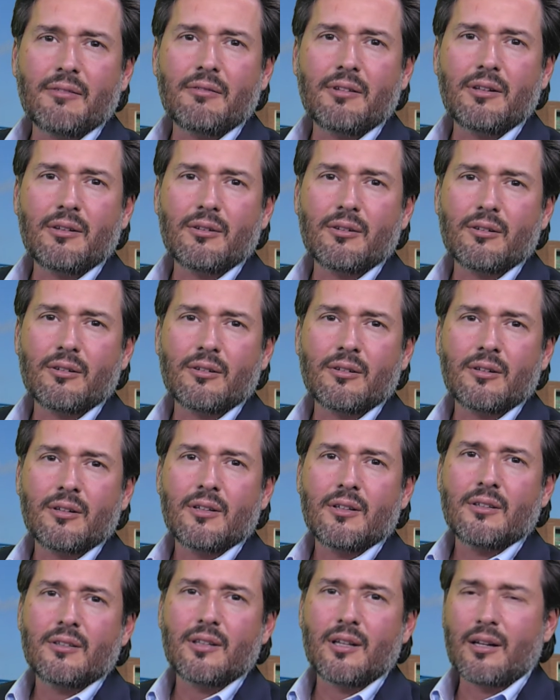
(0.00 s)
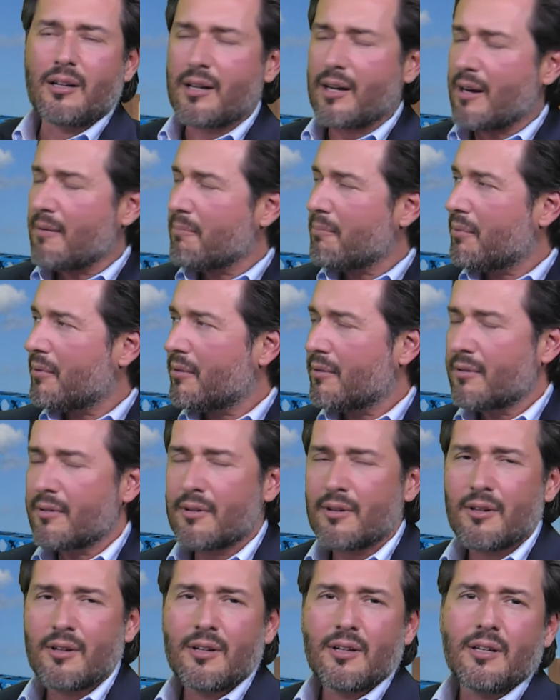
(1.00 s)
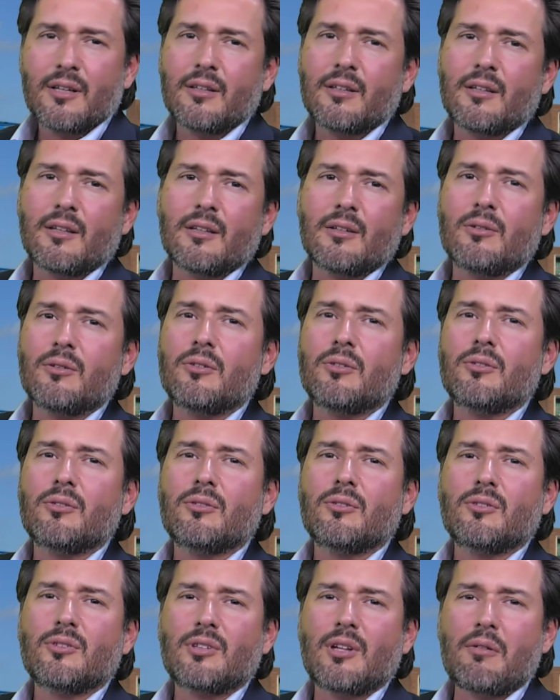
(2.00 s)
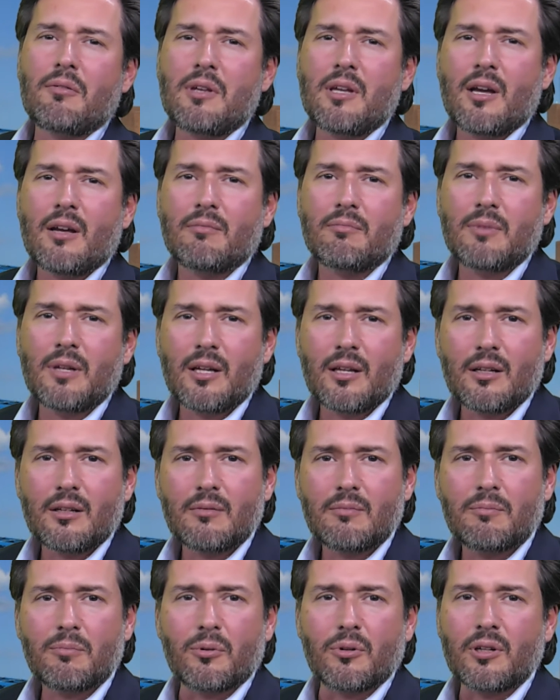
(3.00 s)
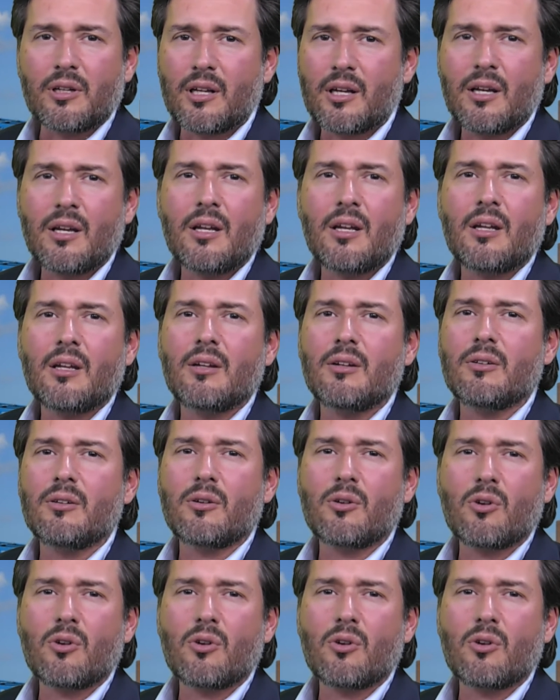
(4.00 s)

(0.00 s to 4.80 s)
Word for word: vino del campo, que no, no sabían bien por qué y